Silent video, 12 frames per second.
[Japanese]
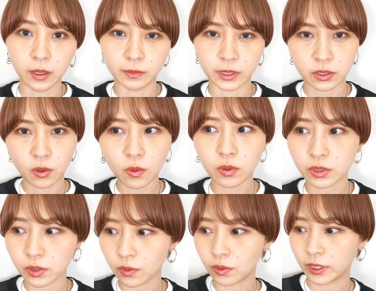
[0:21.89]
まあ、ちょこ
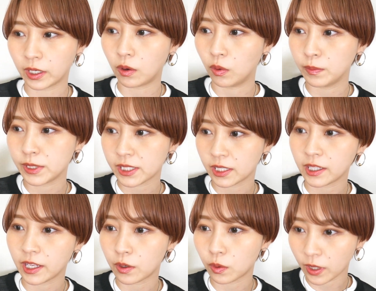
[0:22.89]
ちょこなんかお店
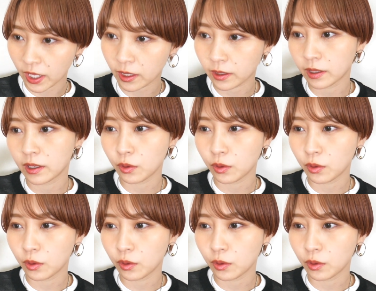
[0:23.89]
でこれ